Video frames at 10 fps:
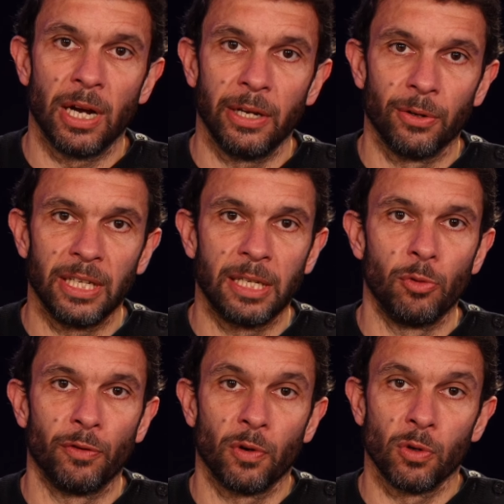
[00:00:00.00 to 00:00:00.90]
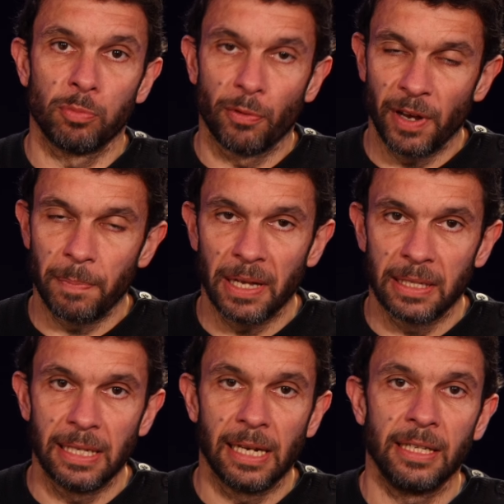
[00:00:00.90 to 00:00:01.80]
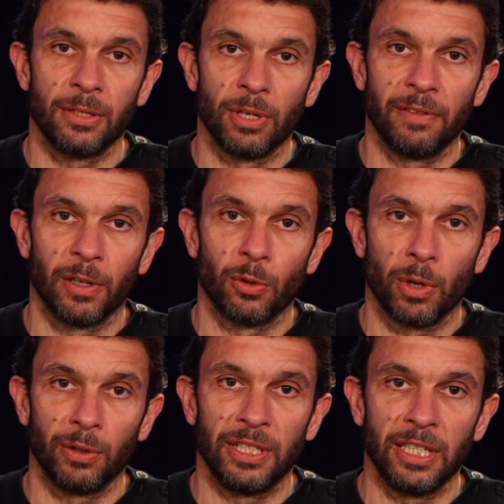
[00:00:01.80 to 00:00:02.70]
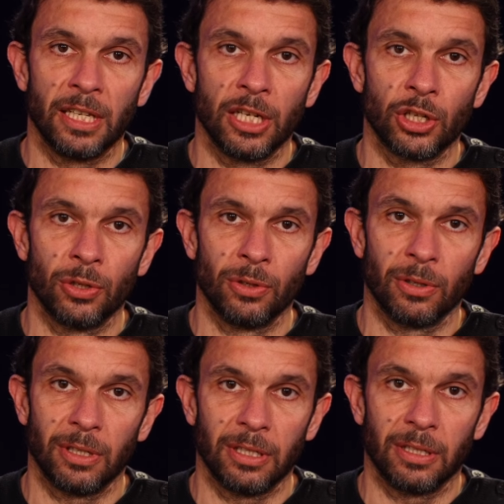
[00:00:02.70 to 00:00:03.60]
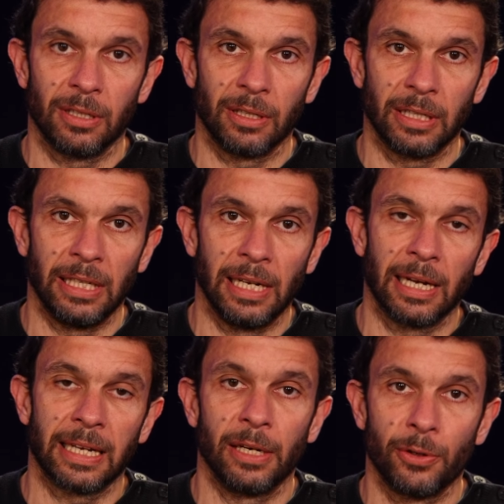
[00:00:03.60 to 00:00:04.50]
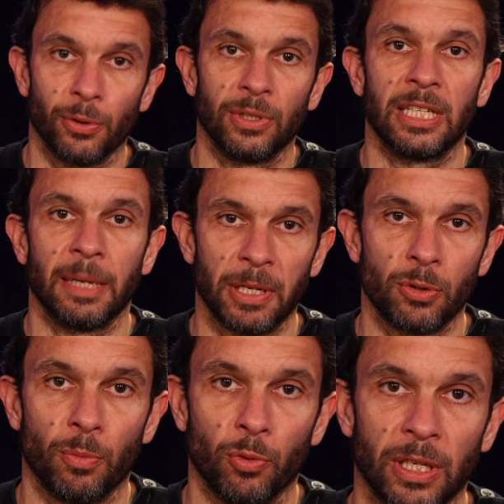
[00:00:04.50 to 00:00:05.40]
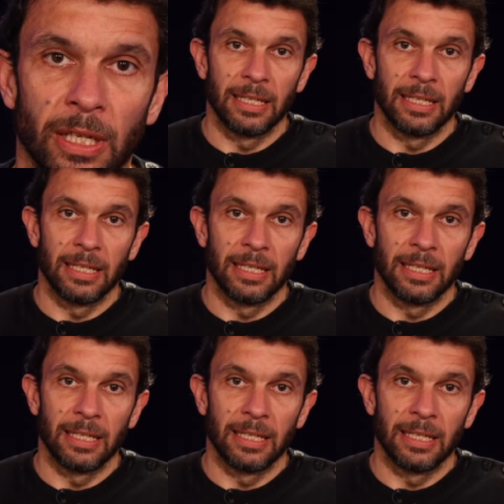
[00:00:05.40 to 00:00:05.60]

aller en équipe de France, pour faire partie de la liste des 23 de Didier Deschamps, il a quelques handicaps à surmonter.